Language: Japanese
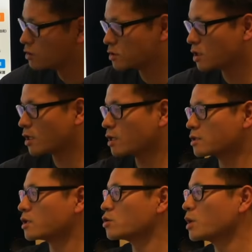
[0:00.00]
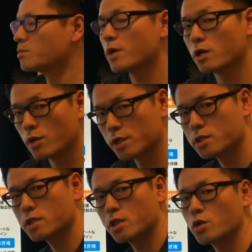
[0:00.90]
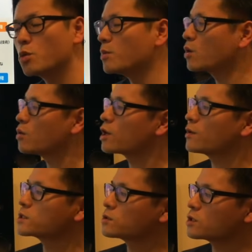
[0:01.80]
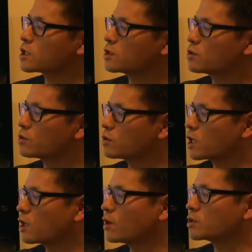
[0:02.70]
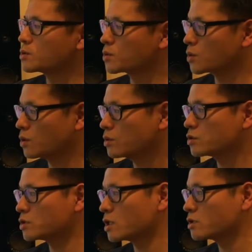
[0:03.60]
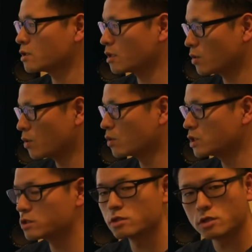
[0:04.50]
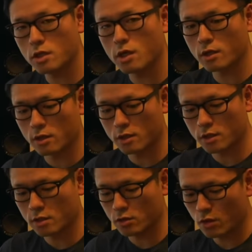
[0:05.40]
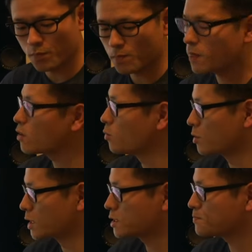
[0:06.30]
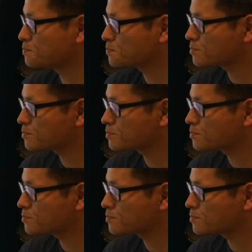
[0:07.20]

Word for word: うんたらかんたらと、いっぱいあるわけですけれども、今回はその中のこの赤枠のところ、著作権法についてやっていきたいと思います。